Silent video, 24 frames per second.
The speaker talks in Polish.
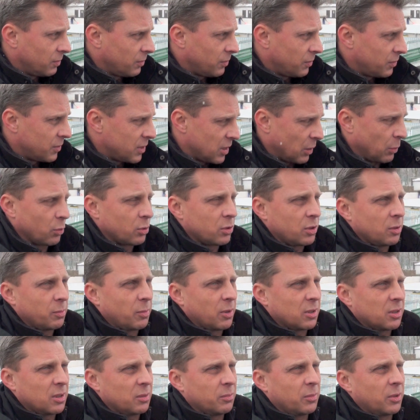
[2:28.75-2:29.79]
w całości
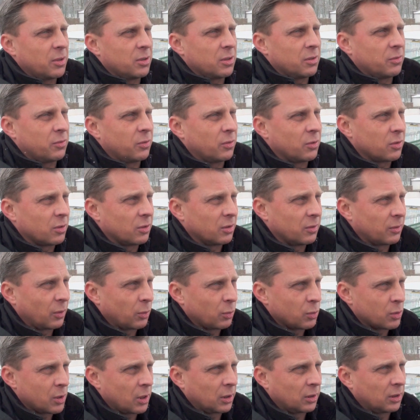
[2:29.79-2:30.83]
basen będzie
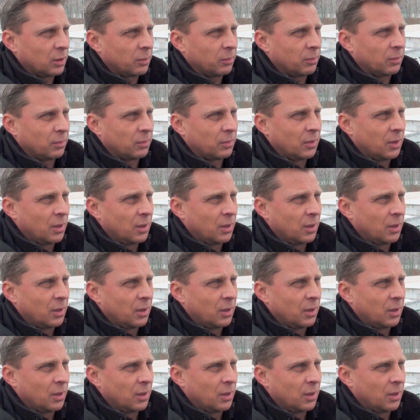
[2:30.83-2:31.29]
funkcjonował już latem,